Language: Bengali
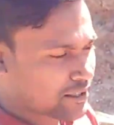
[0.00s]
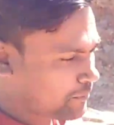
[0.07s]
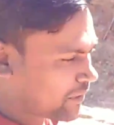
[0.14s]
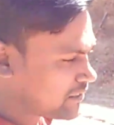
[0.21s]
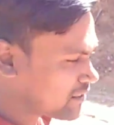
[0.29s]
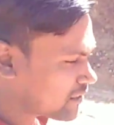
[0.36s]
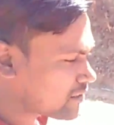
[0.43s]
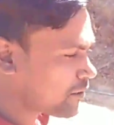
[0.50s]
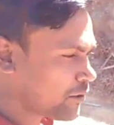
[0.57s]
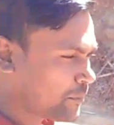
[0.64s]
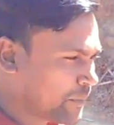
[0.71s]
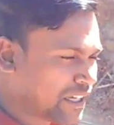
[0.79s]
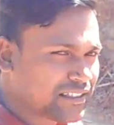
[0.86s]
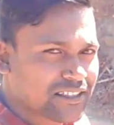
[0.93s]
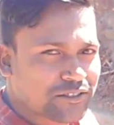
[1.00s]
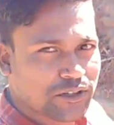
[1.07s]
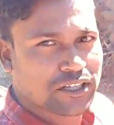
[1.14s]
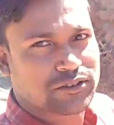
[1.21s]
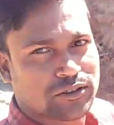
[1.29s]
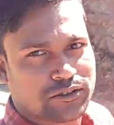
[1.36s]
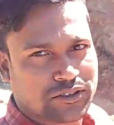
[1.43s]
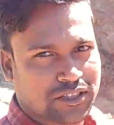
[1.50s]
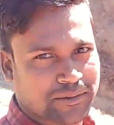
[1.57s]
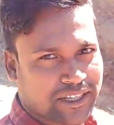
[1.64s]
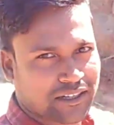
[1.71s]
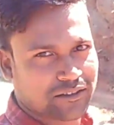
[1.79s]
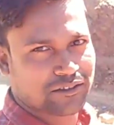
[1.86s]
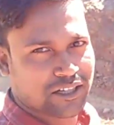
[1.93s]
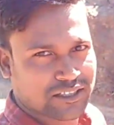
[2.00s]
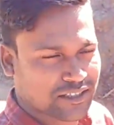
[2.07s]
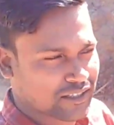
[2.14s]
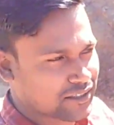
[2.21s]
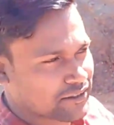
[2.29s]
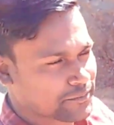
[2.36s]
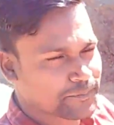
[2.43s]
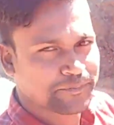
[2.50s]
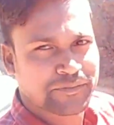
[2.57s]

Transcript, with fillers: একটা পেজ আছে এই পেজে যোগাযোগ করতে পারেন ওনার সাথে